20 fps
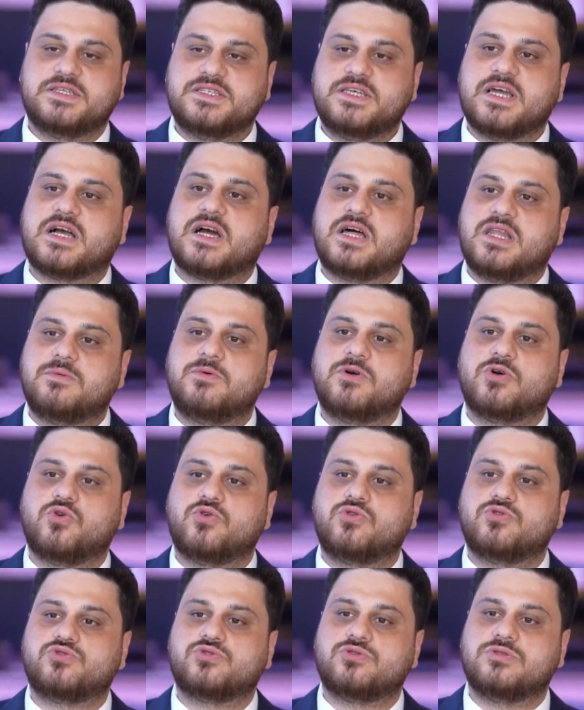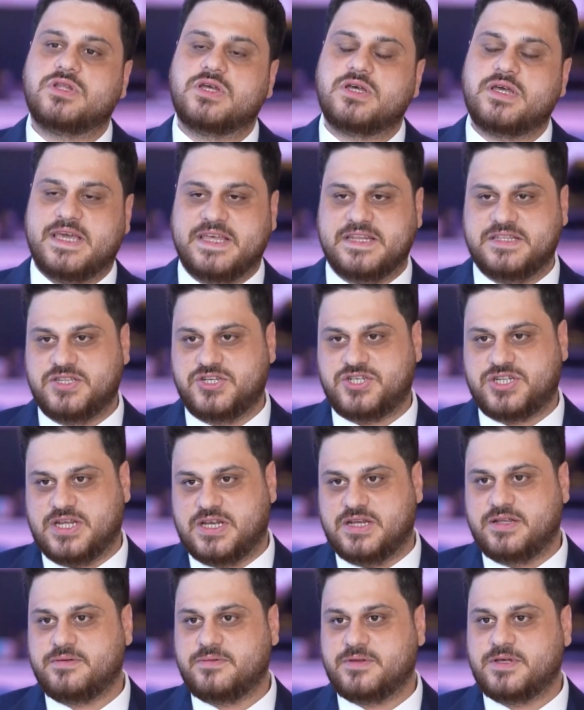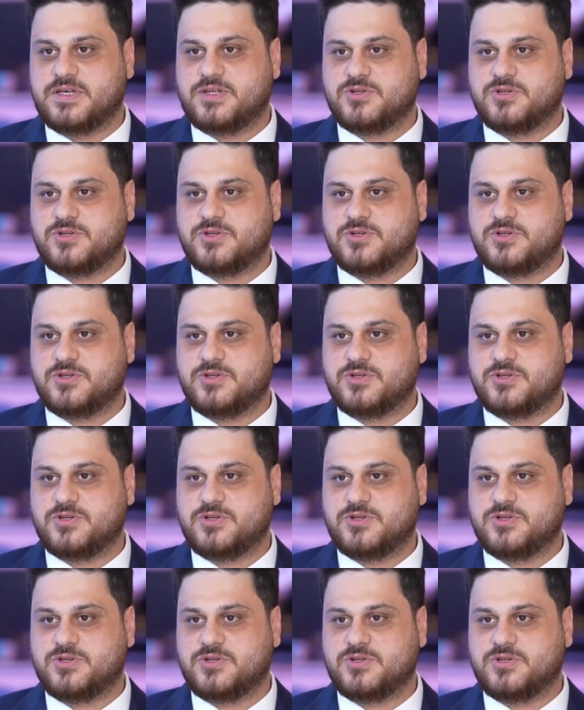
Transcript: yakalama konusunda endişeli.